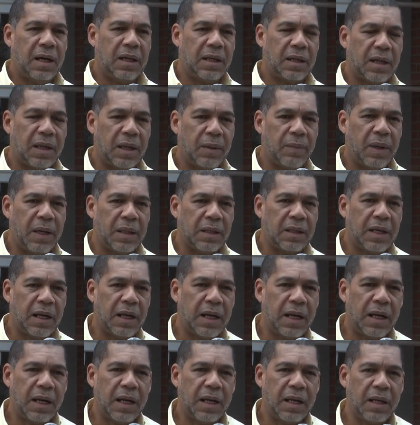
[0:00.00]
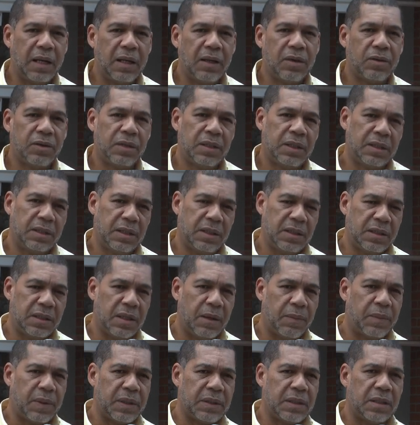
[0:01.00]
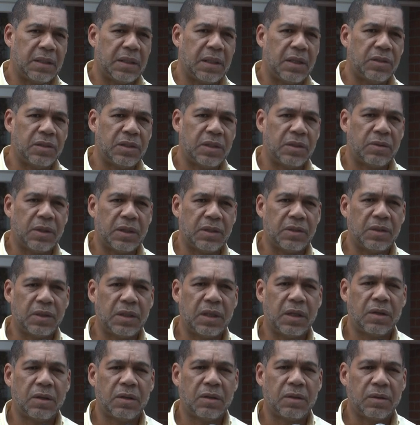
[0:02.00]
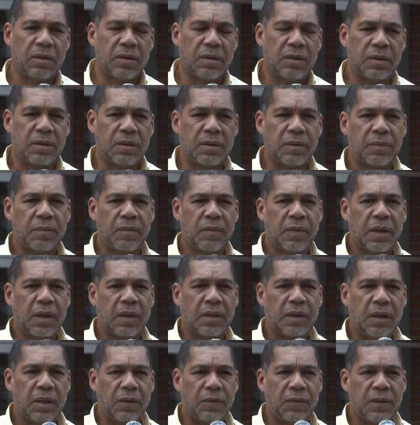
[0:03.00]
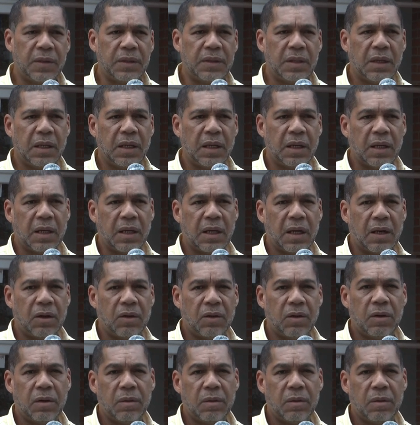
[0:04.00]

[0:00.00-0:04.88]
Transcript: rematar al herido y, se han presentado situaciones... Eh, difíciles en Carlos